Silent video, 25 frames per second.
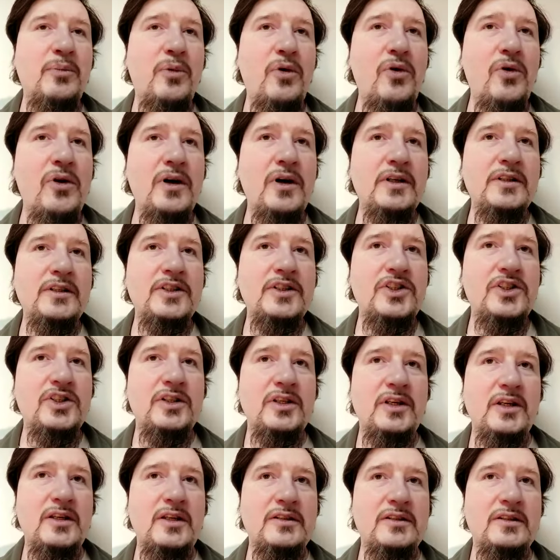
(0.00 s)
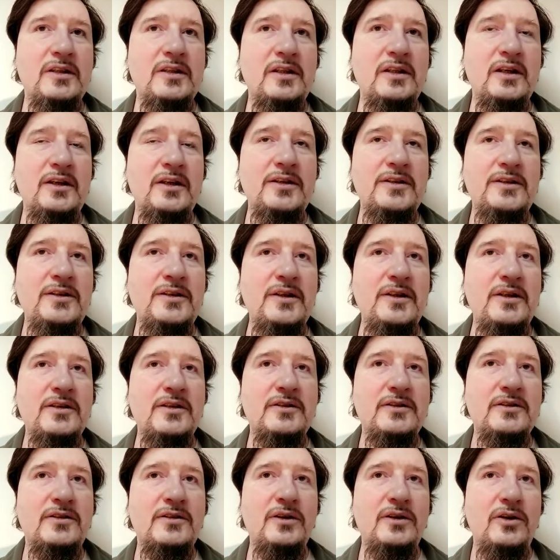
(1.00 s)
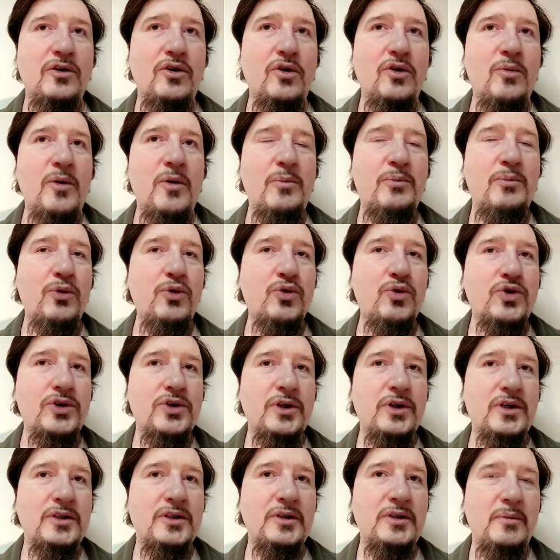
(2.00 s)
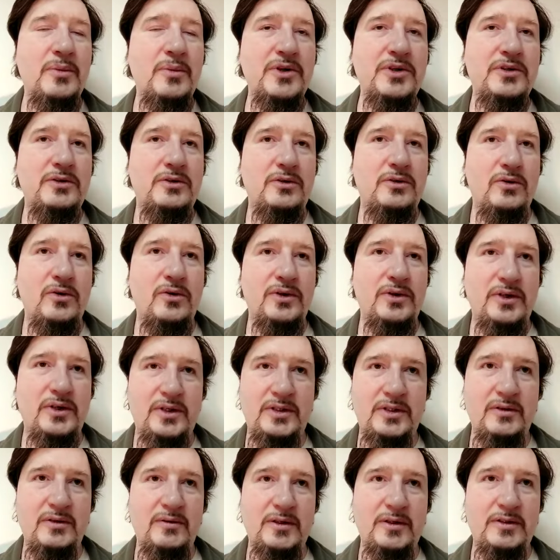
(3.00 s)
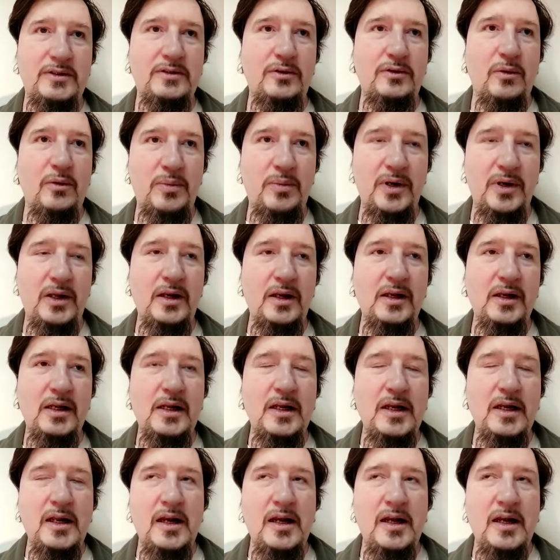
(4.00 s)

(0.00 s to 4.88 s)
эпоха начинается для России с грома пушек на бастионах Севастополя,